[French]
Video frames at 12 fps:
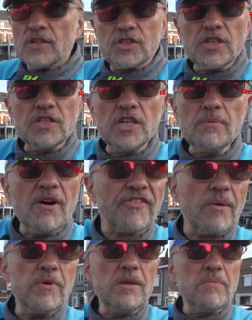Cindy, ma
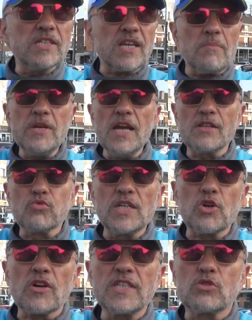famille, mes amis et tous les
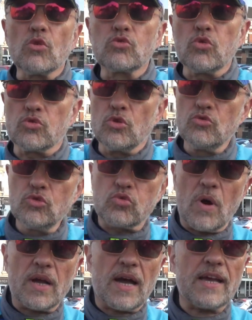gens qui sont autour de nous,
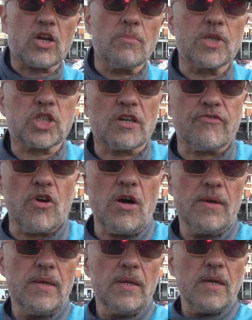toi Greg comme à chaque
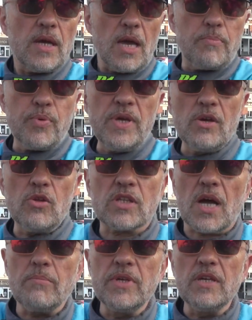fois, et puis euh,
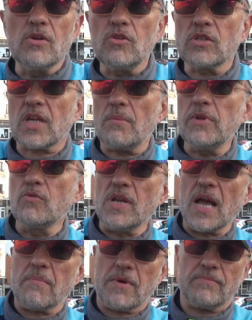notre, ami, notre ami
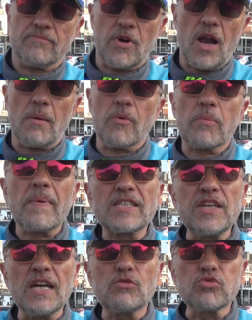William. Voilà, donc
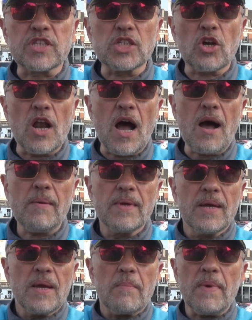merci à tous ces gens-là,
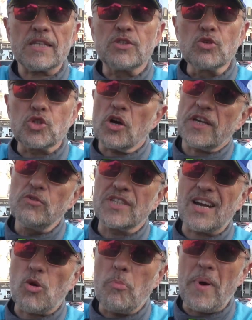merci aux gens qui
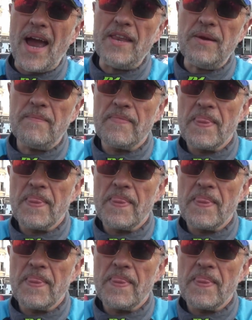nous accompagnent,